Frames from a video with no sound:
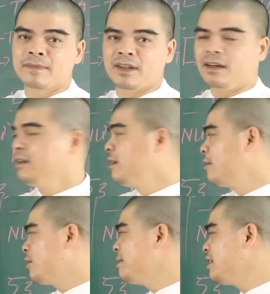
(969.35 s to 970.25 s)
Đó.
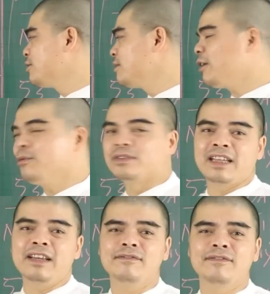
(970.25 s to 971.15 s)
Và bây giờ chúng ta cùng
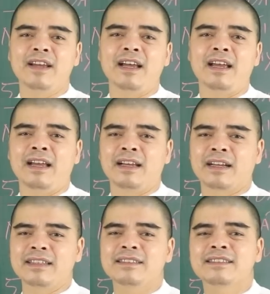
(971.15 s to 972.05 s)
xét về
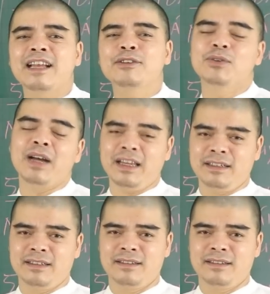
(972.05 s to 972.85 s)
cái sao chiếu hạn,